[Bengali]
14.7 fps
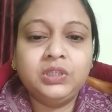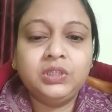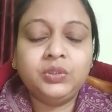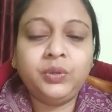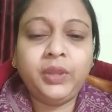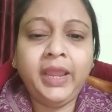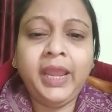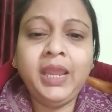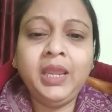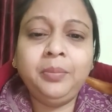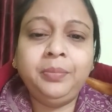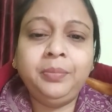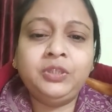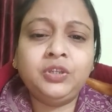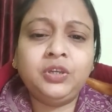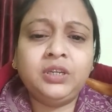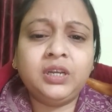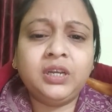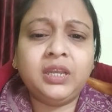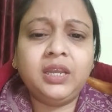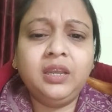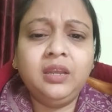তো এই
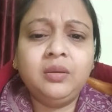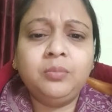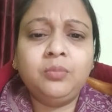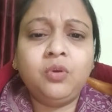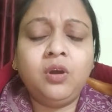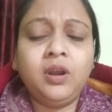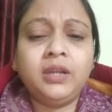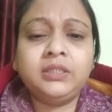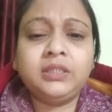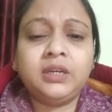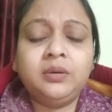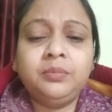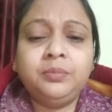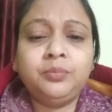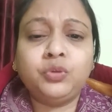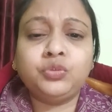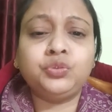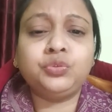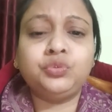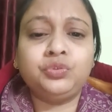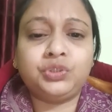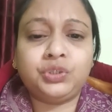বিষয়টাকে মহারাজার
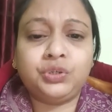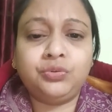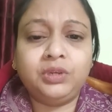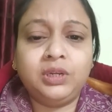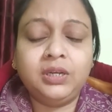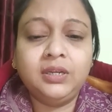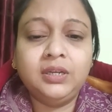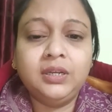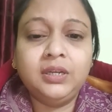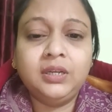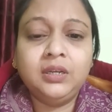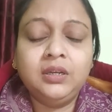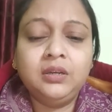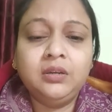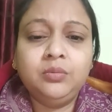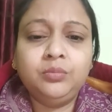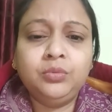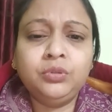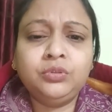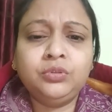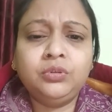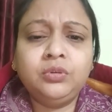পছন্দ ছিল না
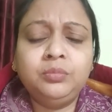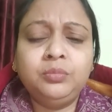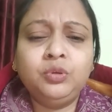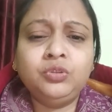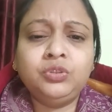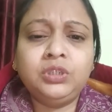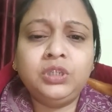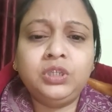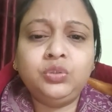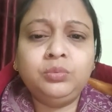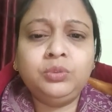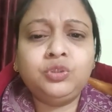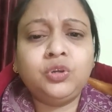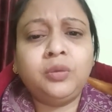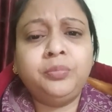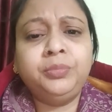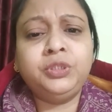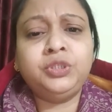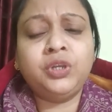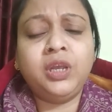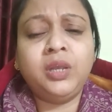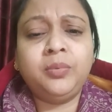বলতো মন্ত্রী তুমি সব
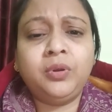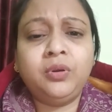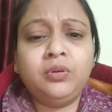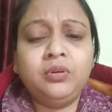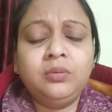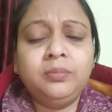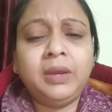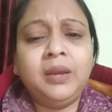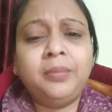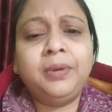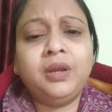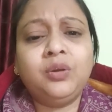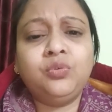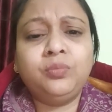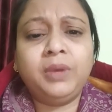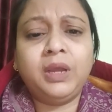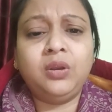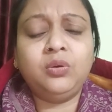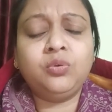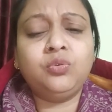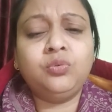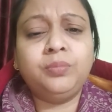বিষয়ে বলো বাহ বাহ খুব ভালো
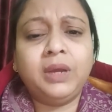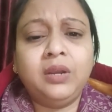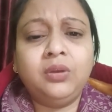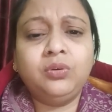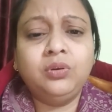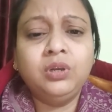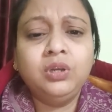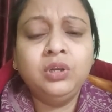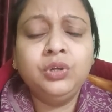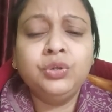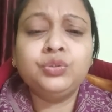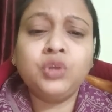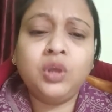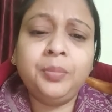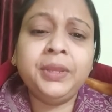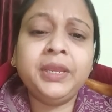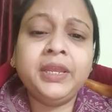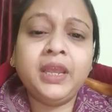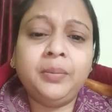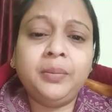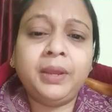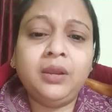খুব ভালো সবই কি
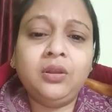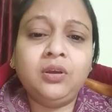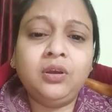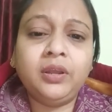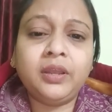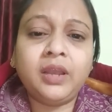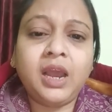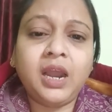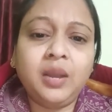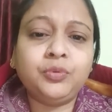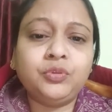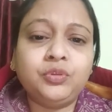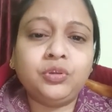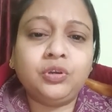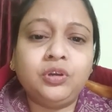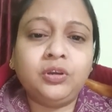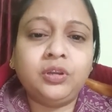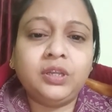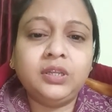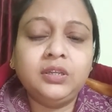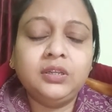আর ভালো হয় খারাপও তো হয়